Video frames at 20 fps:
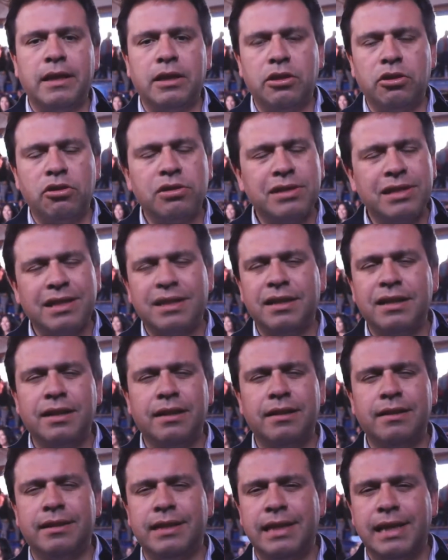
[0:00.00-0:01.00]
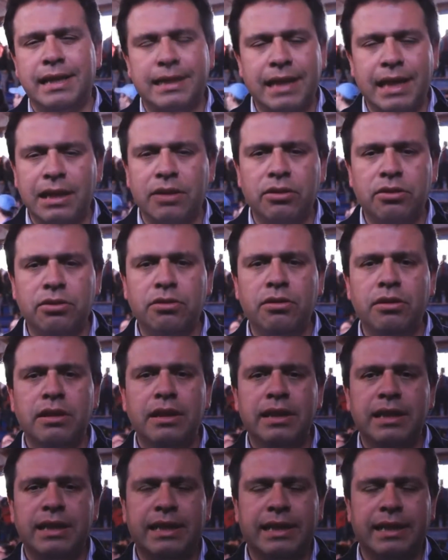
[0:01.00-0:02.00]
y no seguir dilatando
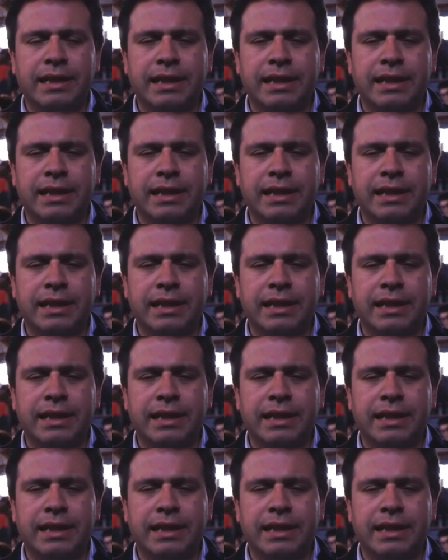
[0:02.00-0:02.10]
y